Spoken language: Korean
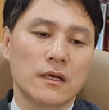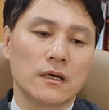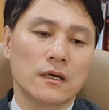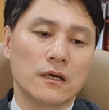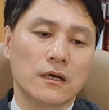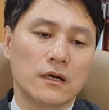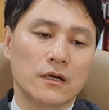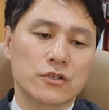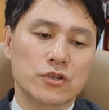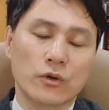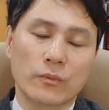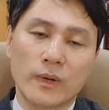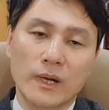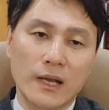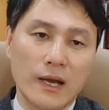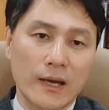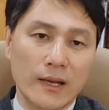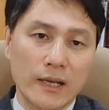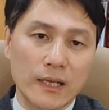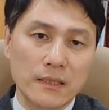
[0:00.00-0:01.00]
어, 정말
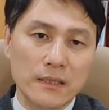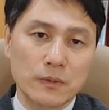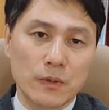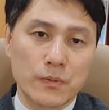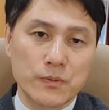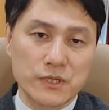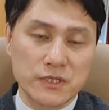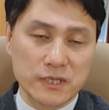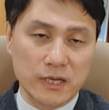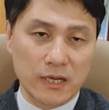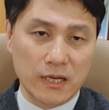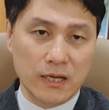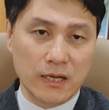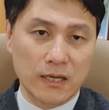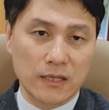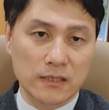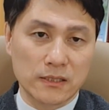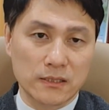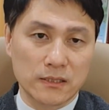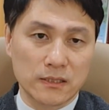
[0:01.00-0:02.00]
하나님 없이
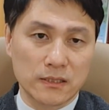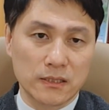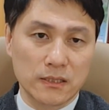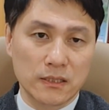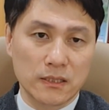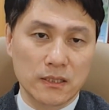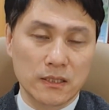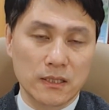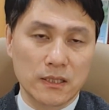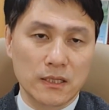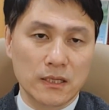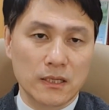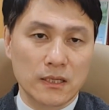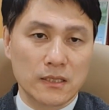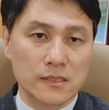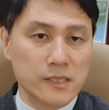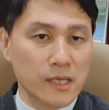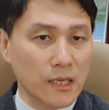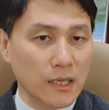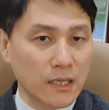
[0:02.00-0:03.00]
살아가는
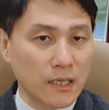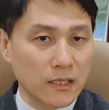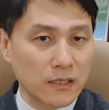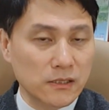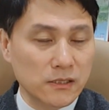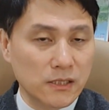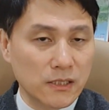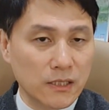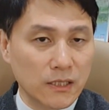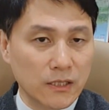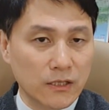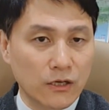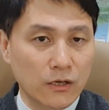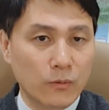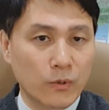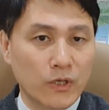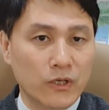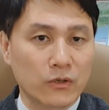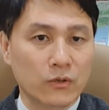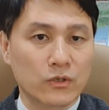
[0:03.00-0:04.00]
생기를
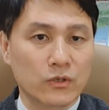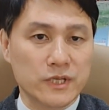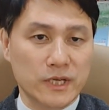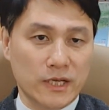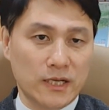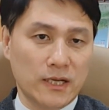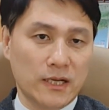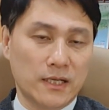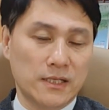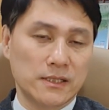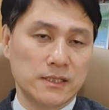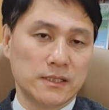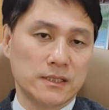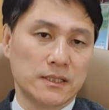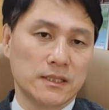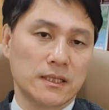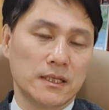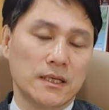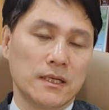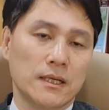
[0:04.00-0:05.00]
잃어버리고
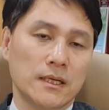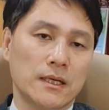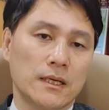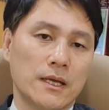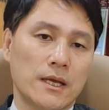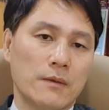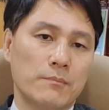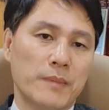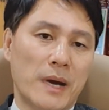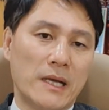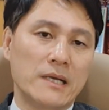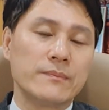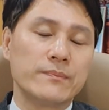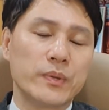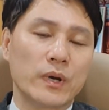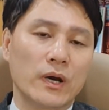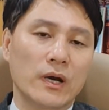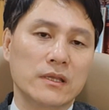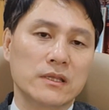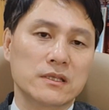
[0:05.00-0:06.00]
살아가는 마른
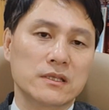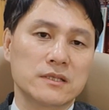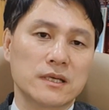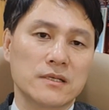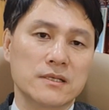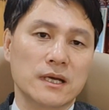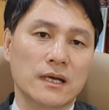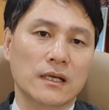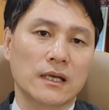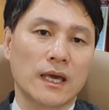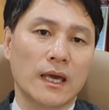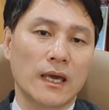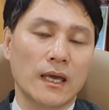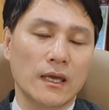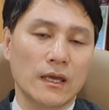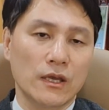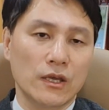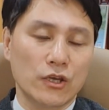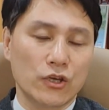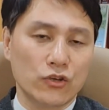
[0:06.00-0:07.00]
뼈 같은 세상의
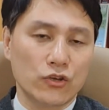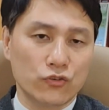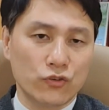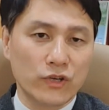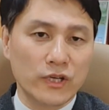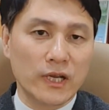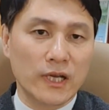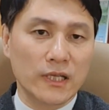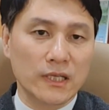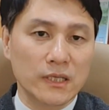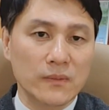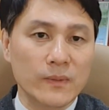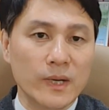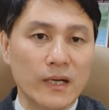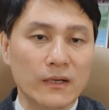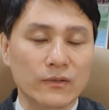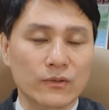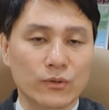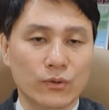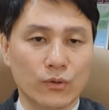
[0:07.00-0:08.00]
유일한
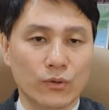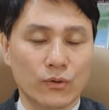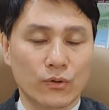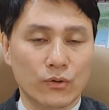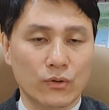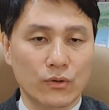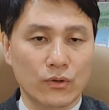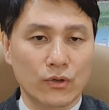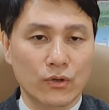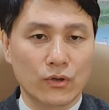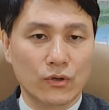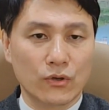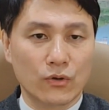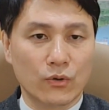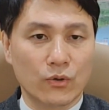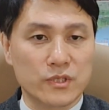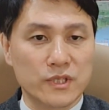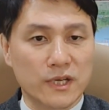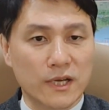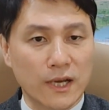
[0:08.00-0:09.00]
희망도
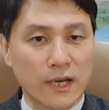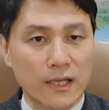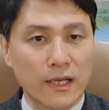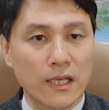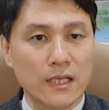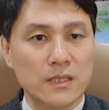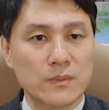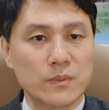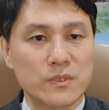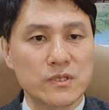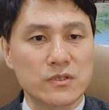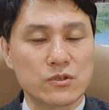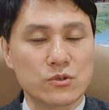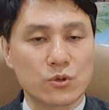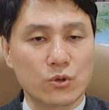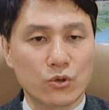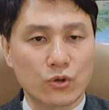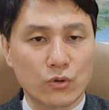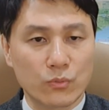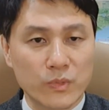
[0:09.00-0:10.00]
오직 하나님신
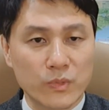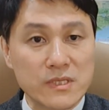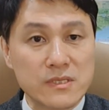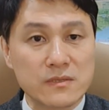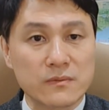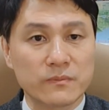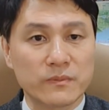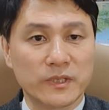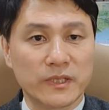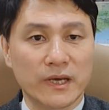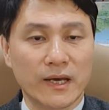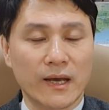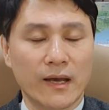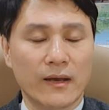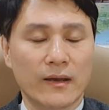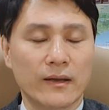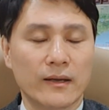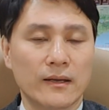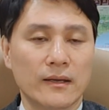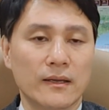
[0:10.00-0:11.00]
줄로
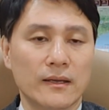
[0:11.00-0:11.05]
믿습니다.